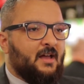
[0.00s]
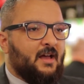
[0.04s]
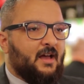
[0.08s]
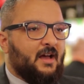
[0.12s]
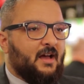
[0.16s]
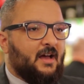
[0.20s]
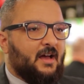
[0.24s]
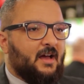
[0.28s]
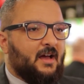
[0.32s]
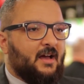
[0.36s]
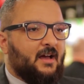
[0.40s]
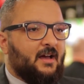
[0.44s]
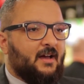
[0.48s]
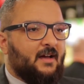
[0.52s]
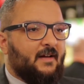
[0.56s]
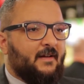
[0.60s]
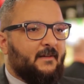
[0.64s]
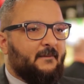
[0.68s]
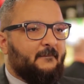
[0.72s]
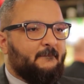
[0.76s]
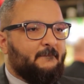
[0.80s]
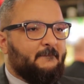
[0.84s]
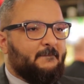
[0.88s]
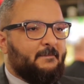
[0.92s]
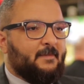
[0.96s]
Uh,
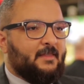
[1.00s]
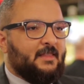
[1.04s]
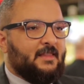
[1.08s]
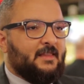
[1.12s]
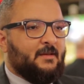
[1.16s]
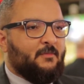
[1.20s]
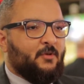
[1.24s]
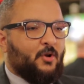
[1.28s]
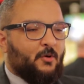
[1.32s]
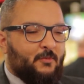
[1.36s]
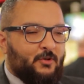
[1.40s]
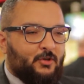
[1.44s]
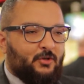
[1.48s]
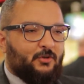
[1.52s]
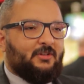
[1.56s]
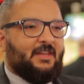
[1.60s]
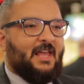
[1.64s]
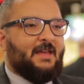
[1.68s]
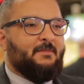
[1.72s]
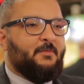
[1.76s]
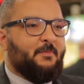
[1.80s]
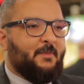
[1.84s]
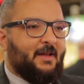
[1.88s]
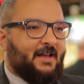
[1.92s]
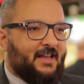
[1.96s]
demorou muito
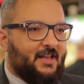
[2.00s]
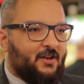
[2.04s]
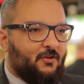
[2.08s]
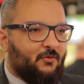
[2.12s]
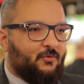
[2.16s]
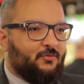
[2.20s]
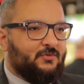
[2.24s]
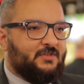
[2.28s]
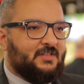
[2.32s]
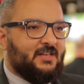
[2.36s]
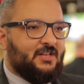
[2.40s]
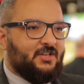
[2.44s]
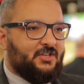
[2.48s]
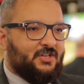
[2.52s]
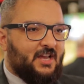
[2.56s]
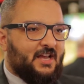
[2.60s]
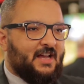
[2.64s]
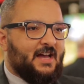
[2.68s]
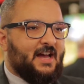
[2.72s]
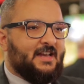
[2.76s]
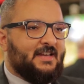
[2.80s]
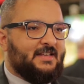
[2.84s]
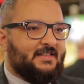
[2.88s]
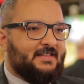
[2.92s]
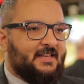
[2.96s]
tempo para quem não conseguir
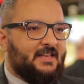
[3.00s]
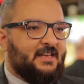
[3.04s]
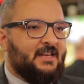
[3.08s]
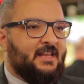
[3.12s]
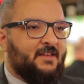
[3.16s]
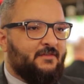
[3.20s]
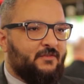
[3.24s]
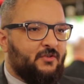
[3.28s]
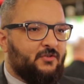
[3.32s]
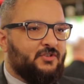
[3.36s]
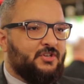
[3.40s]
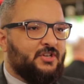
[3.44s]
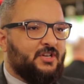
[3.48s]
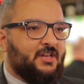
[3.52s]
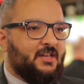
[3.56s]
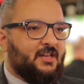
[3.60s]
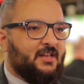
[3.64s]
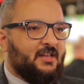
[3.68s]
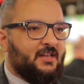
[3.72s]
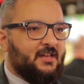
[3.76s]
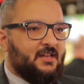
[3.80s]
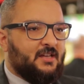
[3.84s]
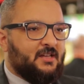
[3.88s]
chegar nesse nível de,